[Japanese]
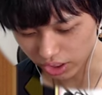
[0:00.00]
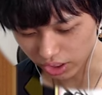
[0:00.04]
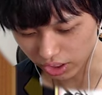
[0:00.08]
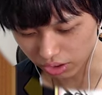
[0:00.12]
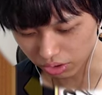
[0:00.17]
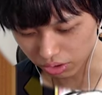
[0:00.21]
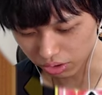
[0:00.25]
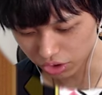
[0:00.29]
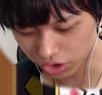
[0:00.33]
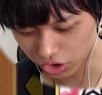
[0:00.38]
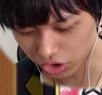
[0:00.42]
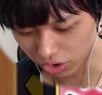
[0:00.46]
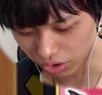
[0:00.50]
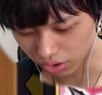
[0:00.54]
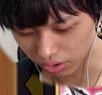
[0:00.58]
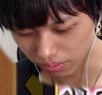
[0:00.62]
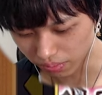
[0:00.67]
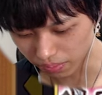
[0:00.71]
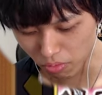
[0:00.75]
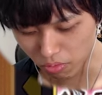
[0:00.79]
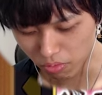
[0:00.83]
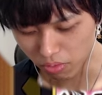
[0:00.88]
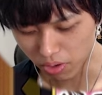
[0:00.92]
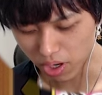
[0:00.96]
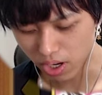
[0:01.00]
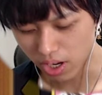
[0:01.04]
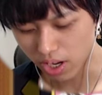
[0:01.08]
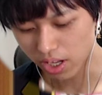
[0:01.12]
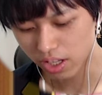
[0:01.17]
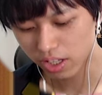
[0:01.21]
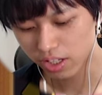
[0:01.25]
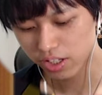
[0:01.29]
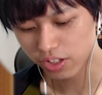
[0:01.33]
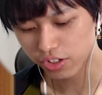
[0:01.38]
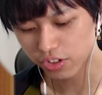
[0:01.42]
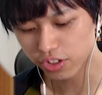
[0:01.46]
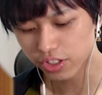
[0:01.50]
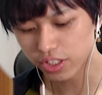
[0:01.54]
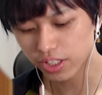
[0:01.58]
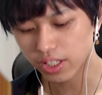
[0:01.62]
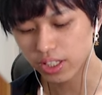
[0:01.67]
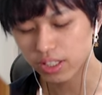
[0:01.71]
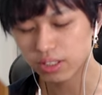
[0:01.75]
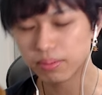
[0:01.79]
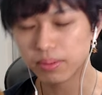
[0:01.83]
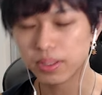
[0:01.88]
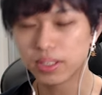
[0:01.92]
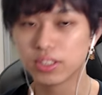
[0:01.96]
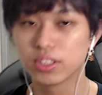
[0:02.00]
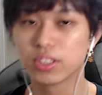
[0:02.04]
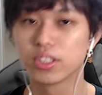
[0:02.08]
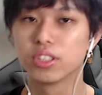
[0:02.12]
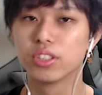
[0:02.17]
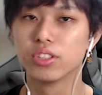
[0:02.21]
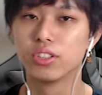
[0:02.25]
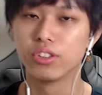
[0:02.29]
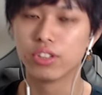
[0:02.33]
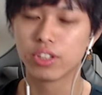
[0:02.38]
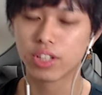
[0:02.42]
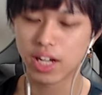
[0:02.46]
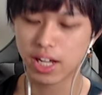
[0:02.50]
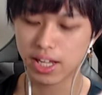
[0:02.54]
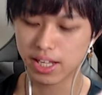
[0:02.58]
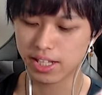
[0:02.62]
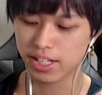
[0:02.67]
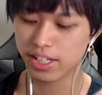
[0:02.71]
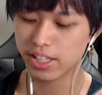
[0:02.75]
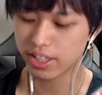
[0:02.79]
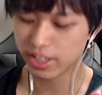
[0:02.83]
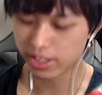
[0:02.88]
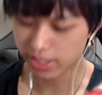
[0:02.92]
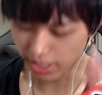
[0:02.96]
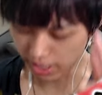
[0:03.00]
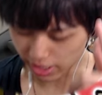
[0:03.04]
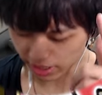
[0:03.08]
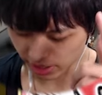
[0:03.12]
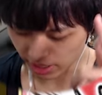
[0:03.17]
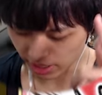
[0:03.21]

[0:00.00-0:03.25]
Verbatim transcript: 化登場は、雪だるまのスノー界1点